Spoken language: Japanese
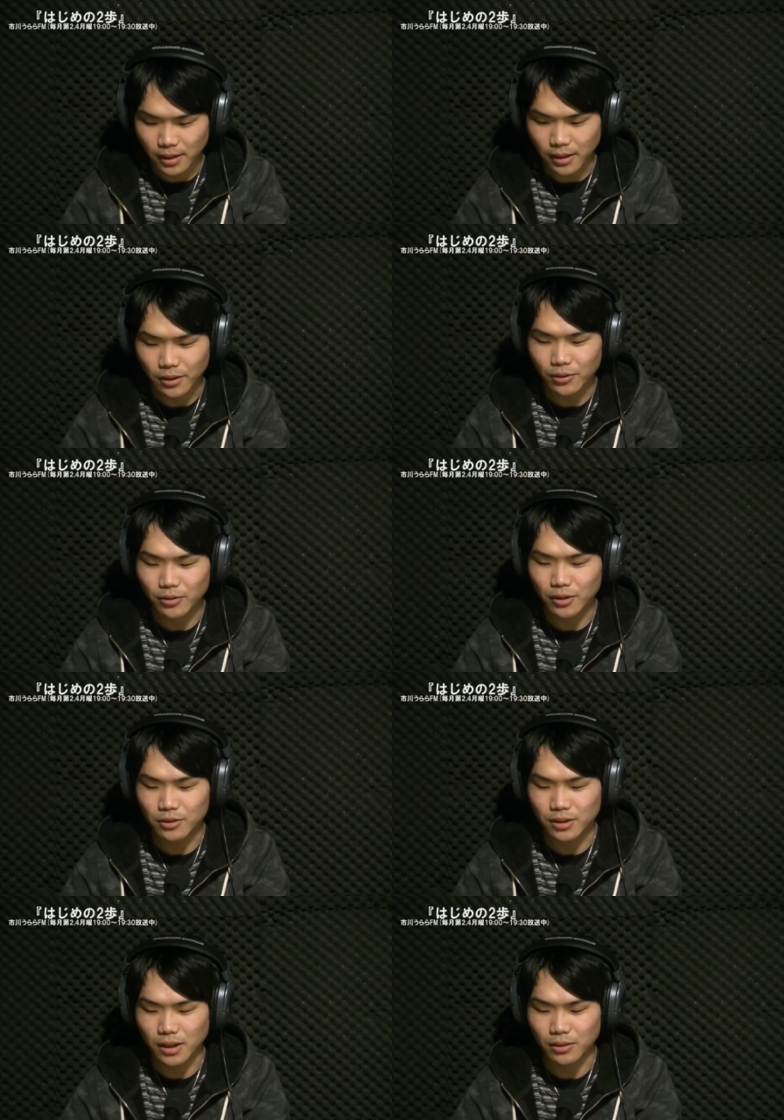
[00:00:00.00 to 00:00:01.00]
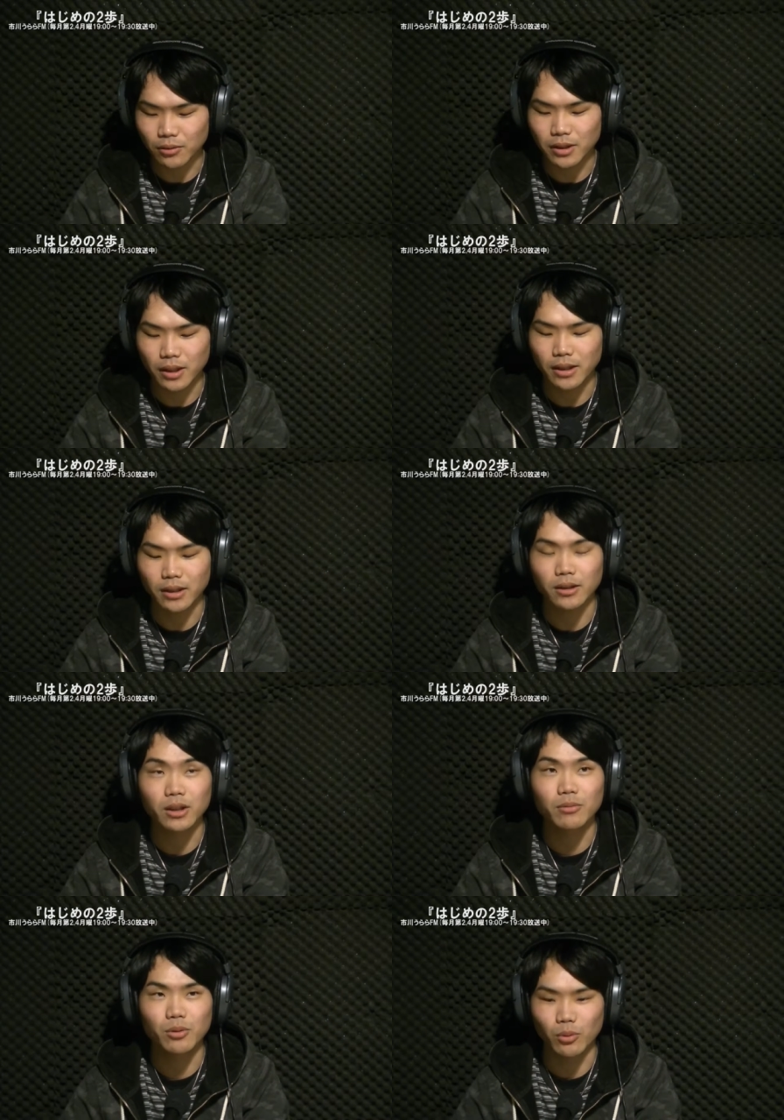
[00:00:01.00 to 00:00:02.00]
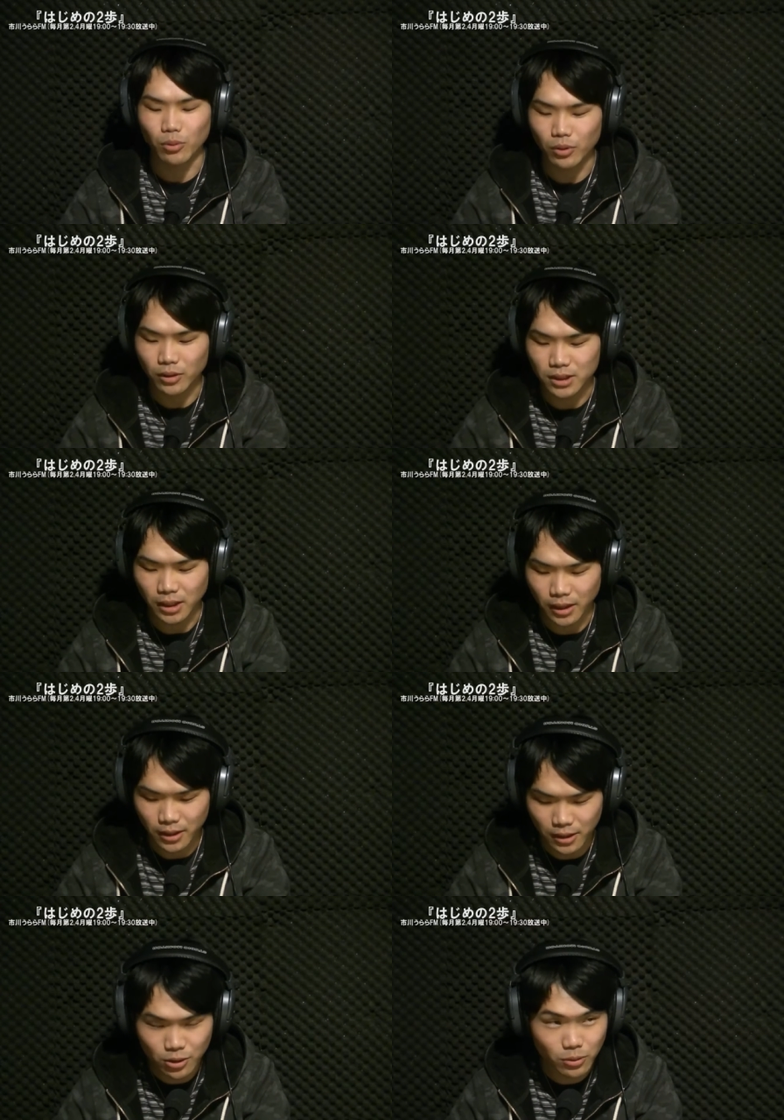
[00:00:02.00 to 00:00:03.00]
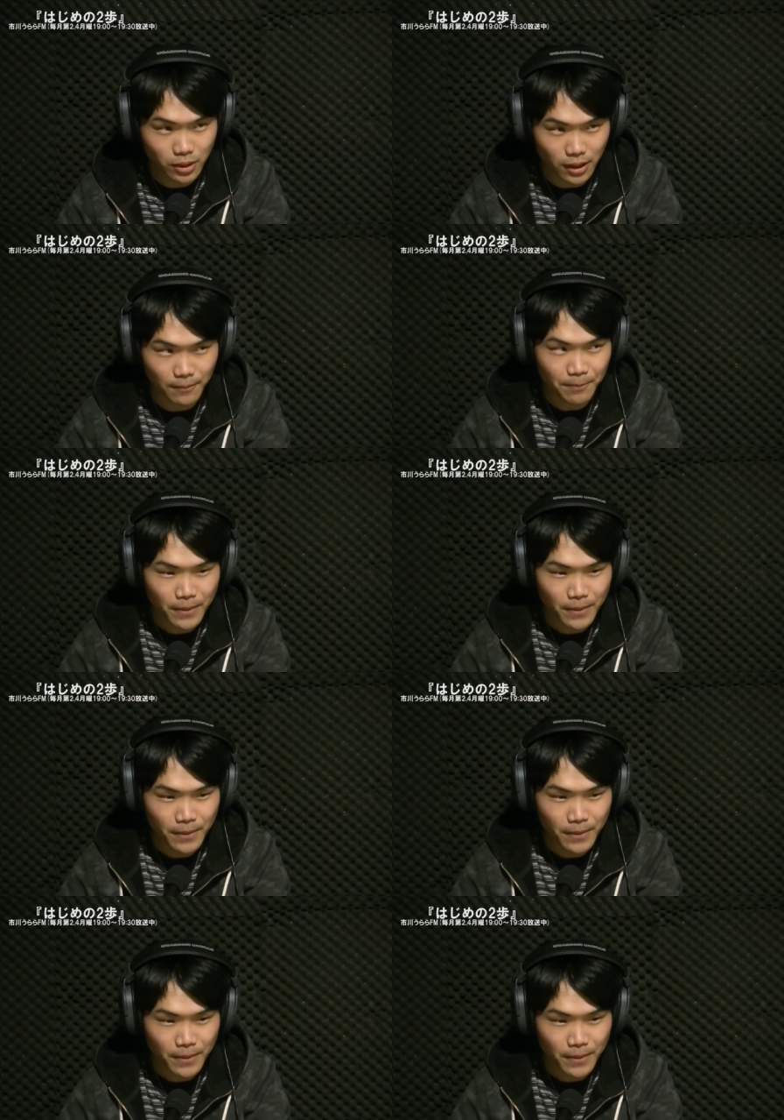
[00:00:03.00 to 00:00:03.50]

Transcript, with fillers: 環境でのスタートを切られた方も多いんじゃないでしょうか、